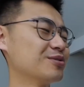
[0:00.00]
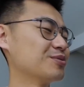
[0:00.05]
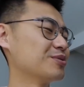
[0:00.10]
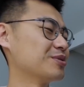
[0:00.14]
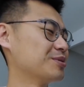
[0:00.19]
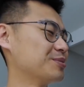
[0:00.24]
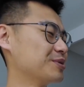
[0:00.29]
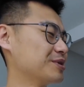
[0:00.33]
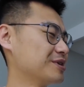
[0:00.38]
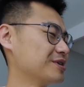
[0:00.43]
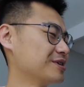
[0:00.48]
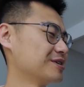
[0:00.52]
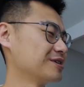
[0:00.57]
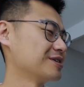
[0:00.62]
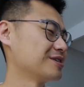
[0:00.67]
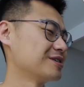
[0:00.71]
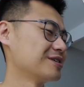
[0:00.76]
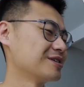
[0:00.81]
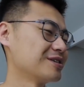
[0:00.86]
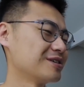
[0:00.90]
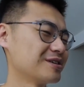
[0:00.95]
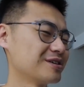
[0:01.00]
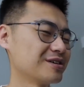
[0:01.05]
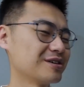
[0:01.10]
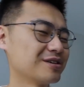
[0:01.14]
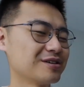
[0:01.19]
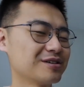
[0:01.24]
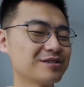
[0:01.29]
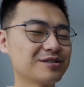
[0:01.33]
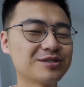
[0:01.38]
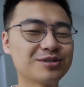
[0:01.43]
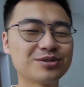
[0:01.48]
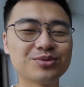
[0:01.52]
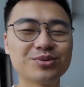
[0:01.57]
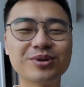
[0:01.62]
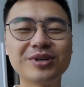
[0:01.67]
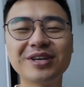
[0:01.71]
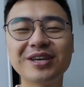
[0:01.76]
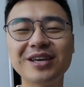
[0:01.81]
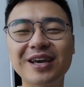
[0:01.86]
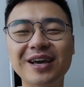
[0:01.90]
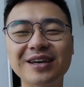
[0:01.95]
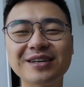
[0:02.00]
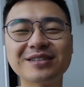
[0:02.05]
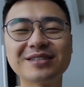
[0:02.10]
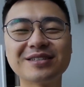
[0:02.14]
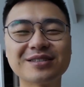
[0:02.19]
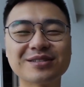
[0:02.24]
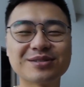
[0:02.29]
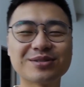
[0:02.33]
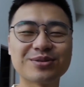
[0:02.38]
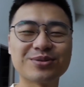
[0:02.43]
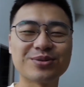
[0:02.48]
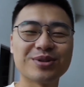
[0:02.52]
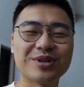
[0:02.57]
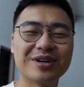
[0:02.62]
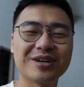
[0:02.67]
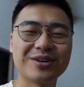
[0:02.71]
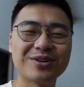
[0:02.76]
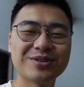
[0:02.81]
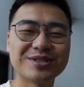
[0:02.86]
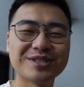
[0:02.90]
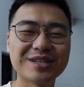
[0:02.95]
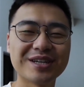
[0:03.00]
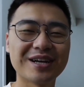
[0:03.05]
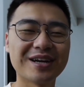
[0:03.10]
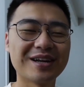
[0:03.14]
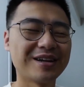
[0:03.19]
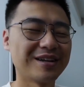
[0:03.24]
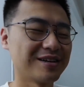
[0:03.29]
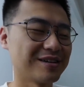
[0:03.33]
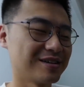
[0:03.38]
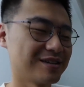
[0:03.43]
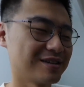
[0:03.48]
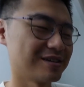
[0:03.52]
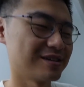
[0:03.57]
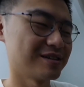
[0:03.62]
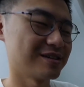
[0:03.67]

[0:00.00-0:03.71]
我们睡眼惺忪的又起来，